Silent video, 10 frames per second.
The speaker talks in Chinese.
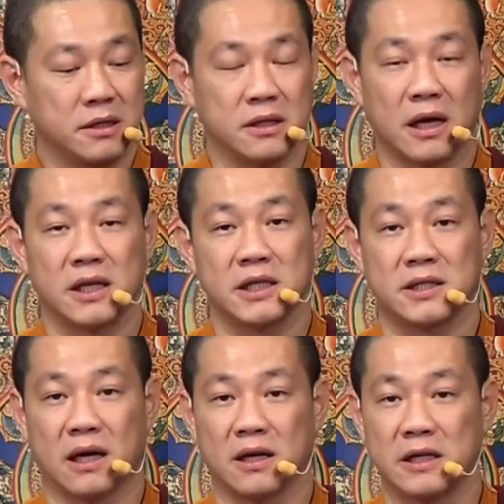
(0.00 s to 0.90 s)
体哪里
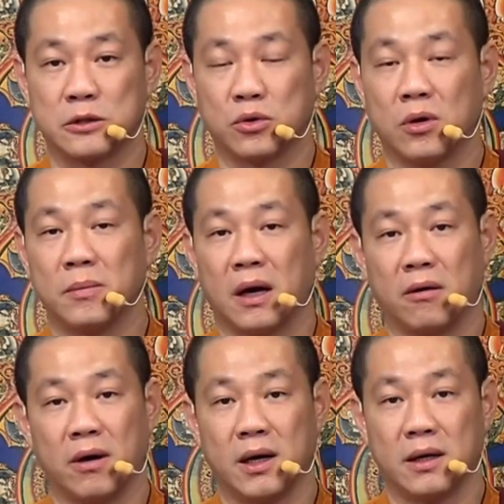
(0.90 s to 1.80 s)
长了一撮毛
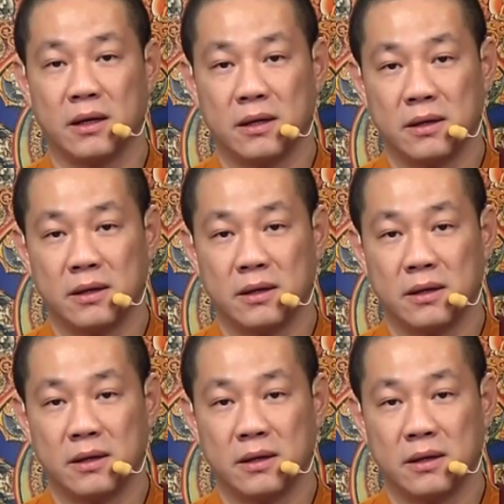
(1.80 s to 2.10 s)
啊，